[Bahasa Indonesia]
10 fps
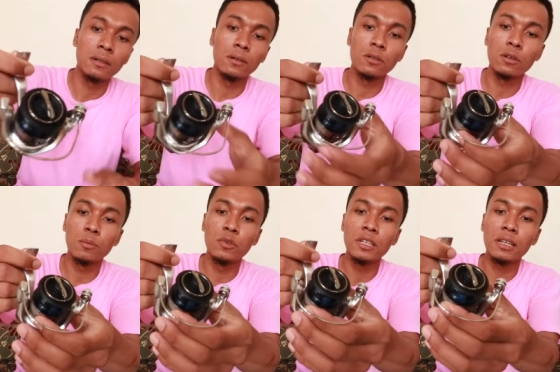untuk
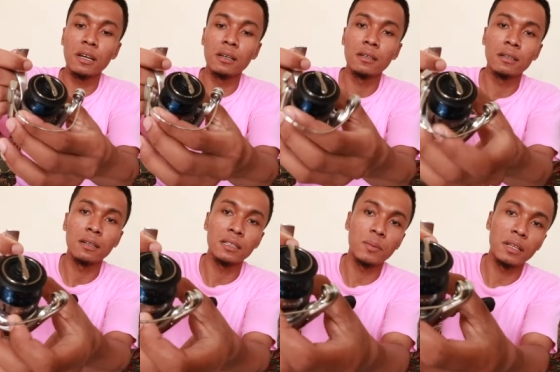bunyinya
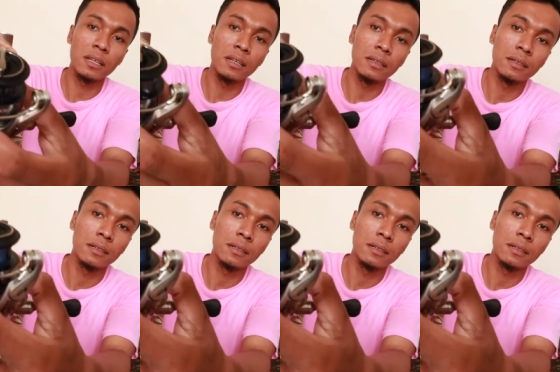seperti ini